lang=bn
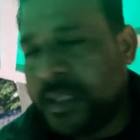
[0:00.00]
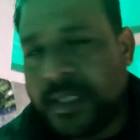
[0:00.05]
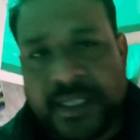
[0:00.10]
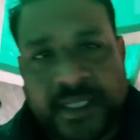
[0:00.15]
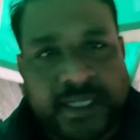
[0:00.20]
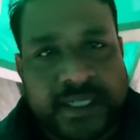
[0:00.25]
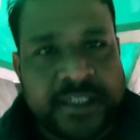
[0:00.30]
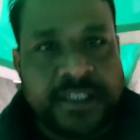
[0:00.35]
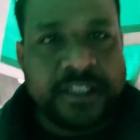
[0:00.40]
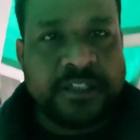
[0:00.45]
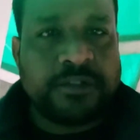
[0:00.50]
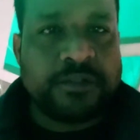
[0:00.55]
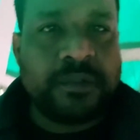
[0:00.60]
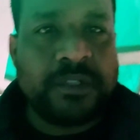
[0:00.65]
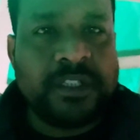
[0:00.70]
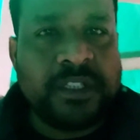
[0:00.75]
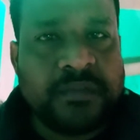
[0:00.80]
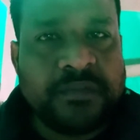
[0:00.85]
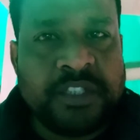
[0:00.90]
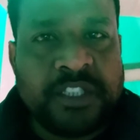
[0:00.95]
এটা নিয়ে
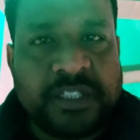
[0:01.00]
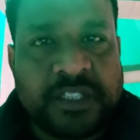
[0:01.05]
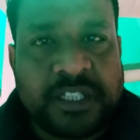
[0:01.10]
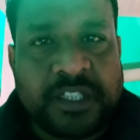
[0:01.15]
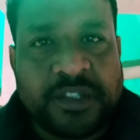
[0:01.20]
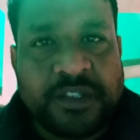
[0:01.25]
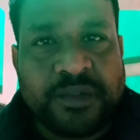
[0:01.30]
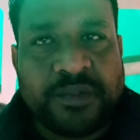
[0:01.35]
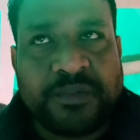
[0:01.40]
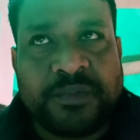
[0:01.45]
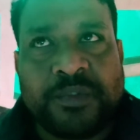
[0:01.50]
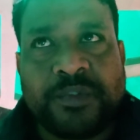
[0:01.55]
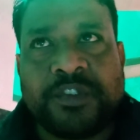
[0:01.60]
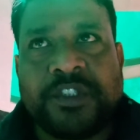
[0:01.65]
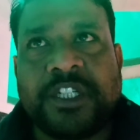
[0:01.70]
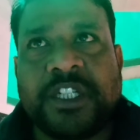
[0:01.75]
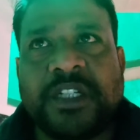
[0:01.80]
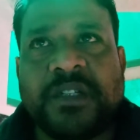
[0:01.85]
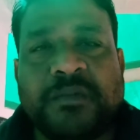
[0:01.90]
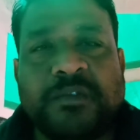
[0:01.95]
তোমাদের বিস্তারিত পুরো
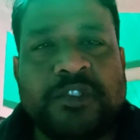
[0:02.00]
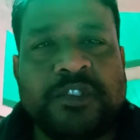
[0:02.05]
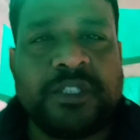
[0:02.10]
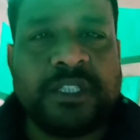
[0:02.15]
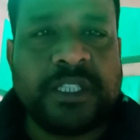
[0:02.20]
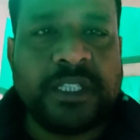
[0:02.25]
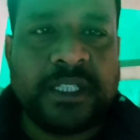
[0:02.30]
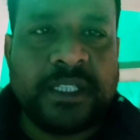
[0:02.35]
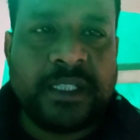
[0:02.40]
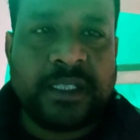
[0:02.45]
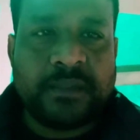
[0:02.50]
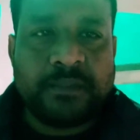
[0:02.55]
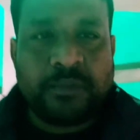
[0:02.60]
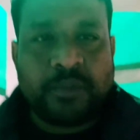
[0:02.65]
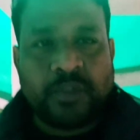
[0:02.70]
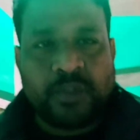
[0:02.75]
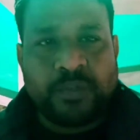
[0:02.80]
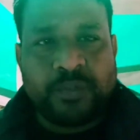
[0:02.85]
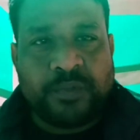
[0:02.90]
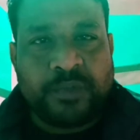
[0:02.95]
জানাবো যে
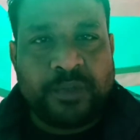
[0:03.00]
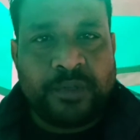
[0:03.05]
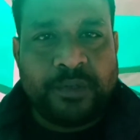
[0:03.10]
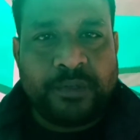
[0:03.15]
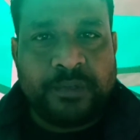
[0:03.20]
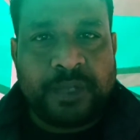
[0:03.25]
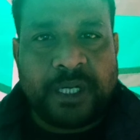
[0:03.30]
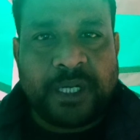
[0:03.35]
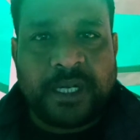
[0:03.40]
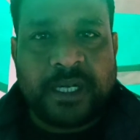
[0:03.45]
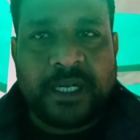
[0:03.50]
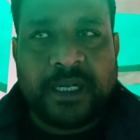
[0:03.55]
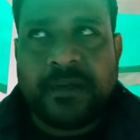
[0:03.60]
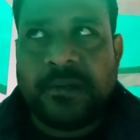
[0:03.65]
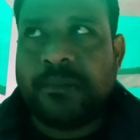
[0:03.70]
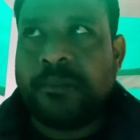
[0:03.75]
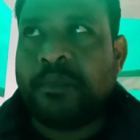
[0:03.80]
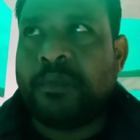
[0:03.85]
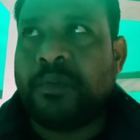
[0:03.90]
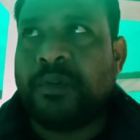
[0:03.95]
ভলভো বা
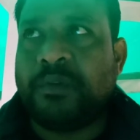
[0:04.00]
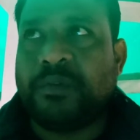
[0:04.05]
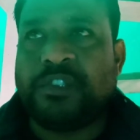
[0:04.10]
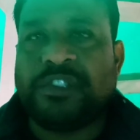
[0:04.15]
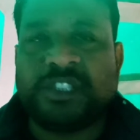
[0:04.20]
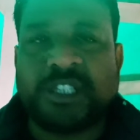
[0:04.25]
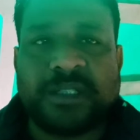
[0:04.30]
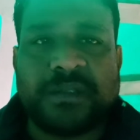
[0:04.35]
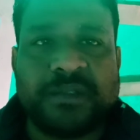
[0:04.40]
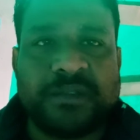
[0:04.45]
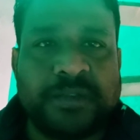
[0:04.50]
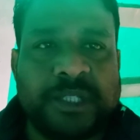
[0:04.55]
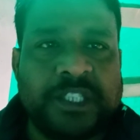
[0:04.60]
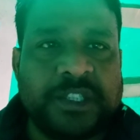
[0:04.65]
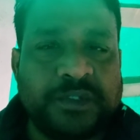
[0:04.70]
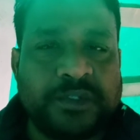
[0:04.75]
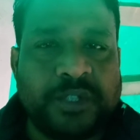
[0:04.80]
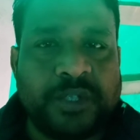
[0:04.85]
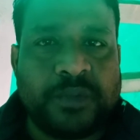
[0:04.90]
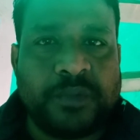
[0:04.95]
ভলভো সার্ভিস
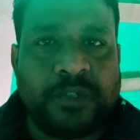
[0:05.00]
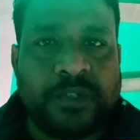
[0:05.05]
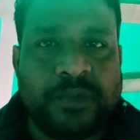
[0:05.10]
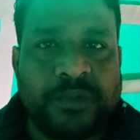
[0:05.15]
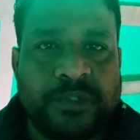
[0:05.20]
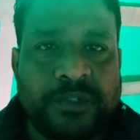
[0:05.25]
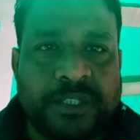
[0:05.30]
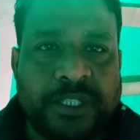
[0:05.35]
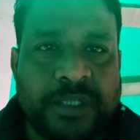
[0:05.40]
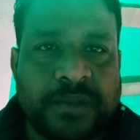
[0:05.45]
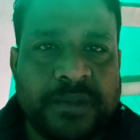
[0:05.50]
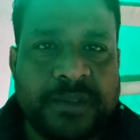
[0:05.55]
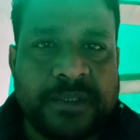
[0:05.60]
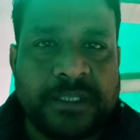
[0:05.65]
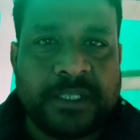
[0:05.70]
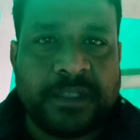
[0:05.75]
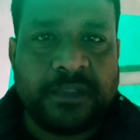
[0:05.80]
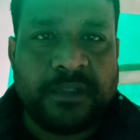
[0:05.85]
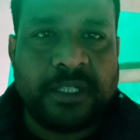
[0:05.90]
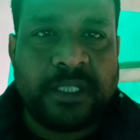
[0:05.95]
বিশেষ করে ভলভো সার্ভিস
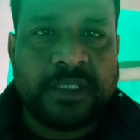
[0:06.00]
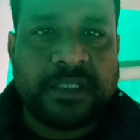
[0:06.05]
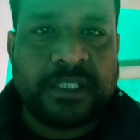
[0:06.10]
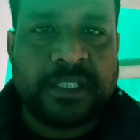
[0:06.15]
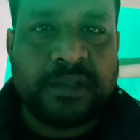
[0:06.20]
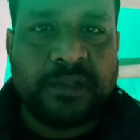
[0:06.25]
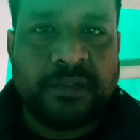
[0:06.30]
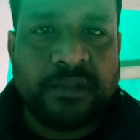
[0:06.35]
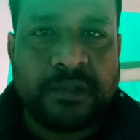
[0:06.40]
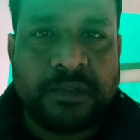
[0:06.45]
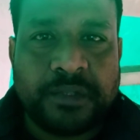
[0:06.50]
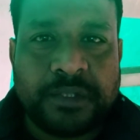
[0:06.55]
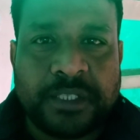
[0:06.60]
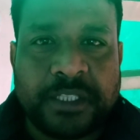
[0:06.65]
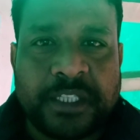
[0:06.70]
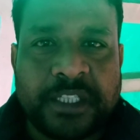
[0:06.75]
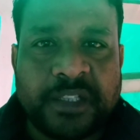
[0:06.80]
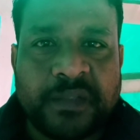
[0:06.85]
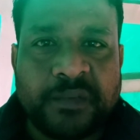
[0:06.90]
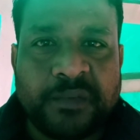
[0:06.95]
যেগুলো আছে ওগুলো
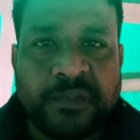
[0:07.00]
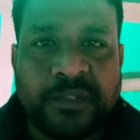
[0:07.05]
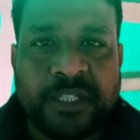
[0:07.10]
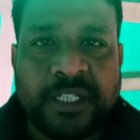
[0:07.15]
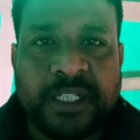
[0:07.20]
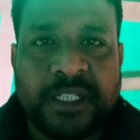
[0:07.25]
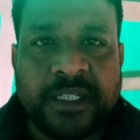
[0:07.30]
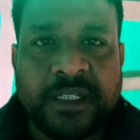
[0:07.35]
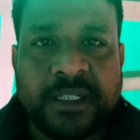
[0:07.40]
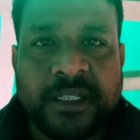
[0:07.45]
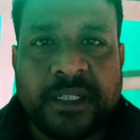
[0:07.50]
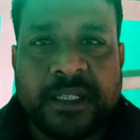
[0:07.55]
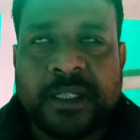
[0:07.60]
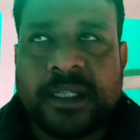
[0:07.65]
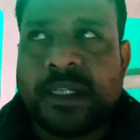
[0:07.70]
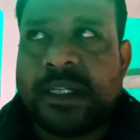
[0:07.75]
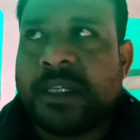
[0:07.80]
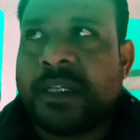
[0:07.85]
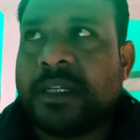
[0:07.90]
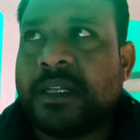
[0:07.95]
টিকিট বুকিং
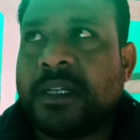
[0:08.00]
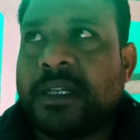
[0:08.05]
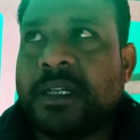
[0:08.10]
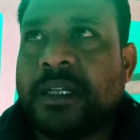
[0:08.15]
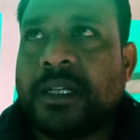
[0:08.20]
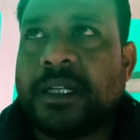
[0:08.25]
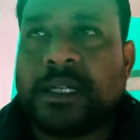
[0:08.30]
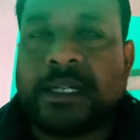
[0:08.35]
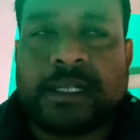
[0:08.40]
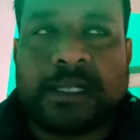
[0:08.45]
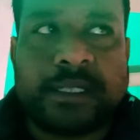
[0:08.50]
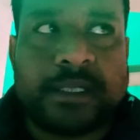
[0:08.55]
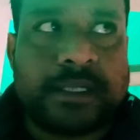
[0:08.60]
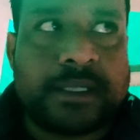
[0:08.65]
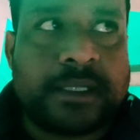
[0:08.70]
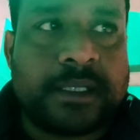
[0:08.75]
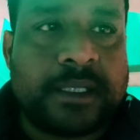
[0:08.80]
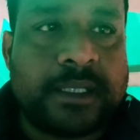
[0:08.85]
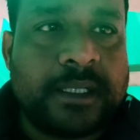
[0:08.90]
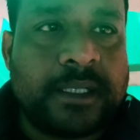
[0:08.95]
এর
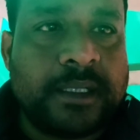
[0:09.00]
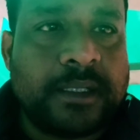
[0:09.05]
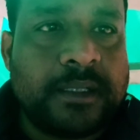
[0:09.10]
ক্ষেত্রে